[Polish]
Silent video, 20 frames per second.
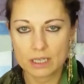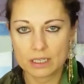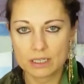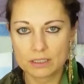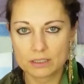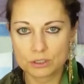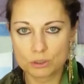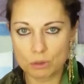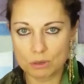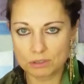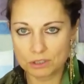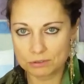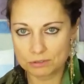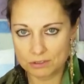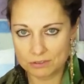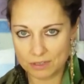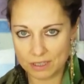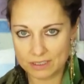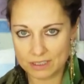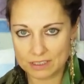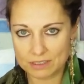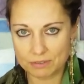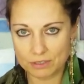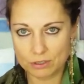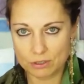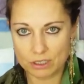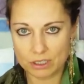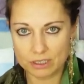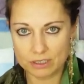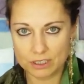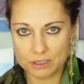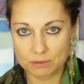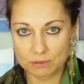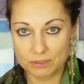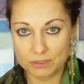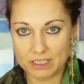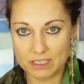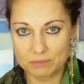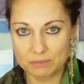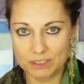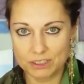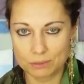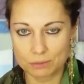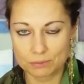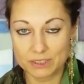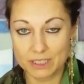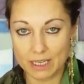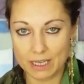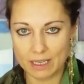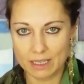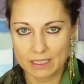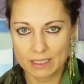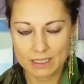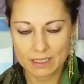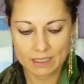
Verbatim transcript: e, doładowywania swojego organizmu witaminą D.